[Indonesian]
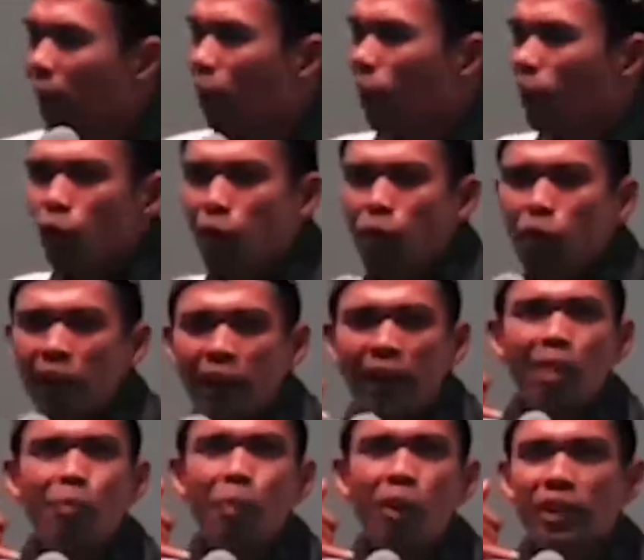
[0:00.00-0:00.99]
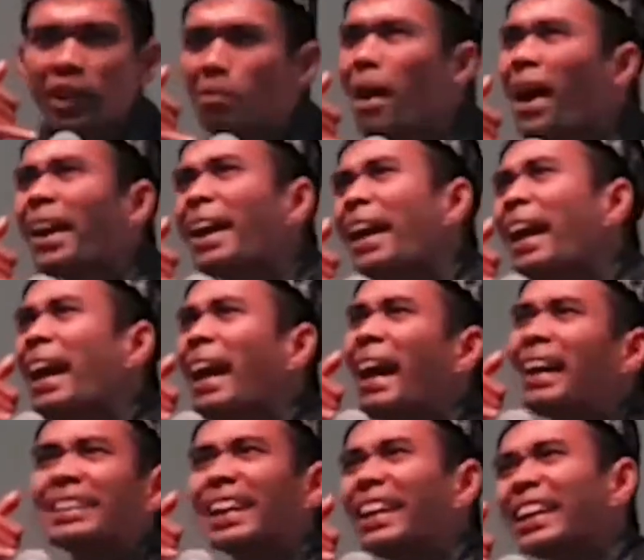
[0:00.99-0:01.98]
Kawan udah mulai nelpon,
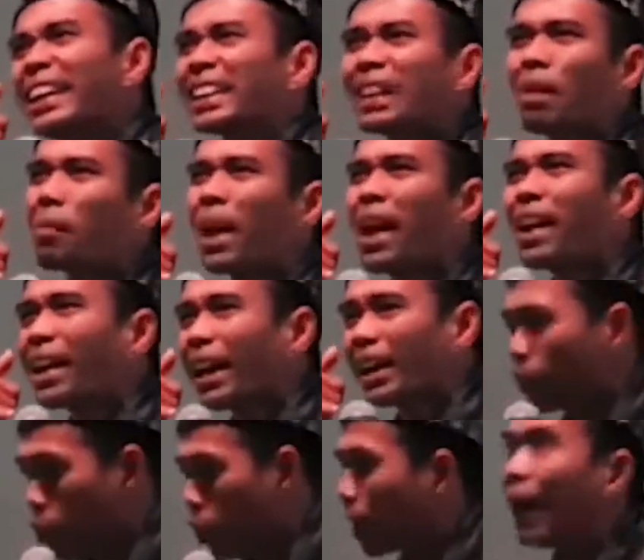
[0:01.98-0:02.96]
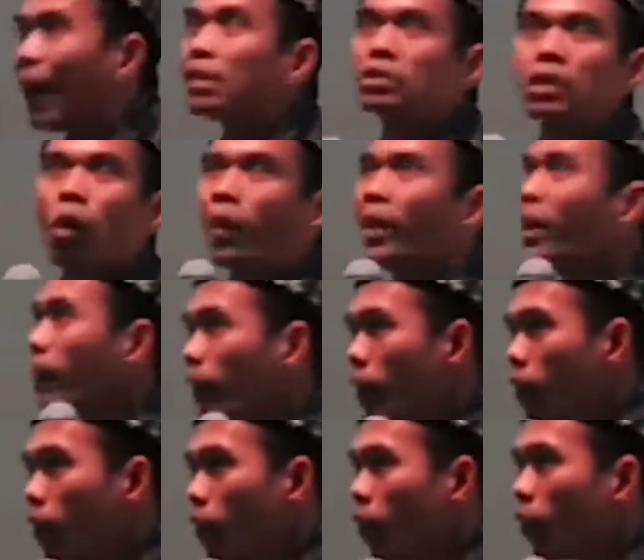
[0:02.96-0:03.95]
gimana? Jadi kita berangkat. Wah kacau ini.
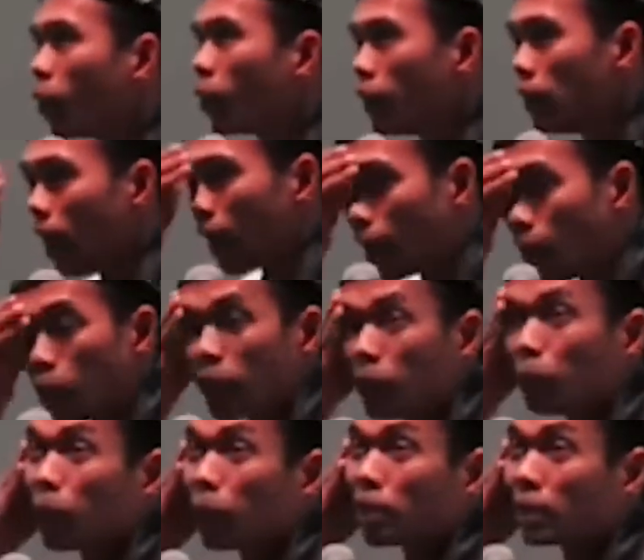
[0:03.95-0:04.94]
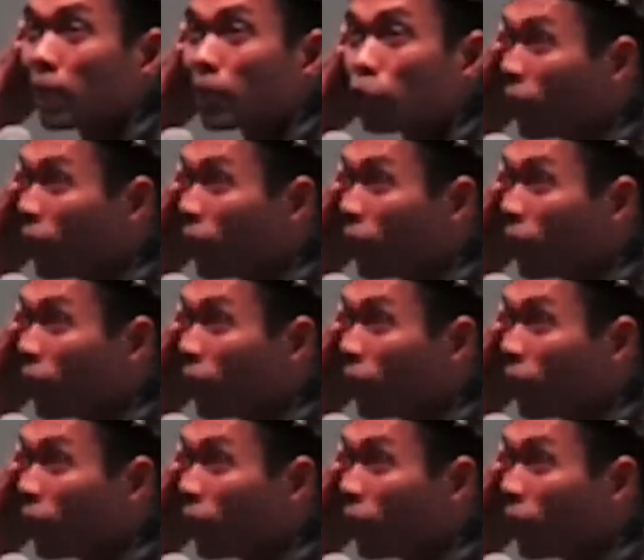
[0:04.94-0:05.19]
Hilang, gak mungkin pergi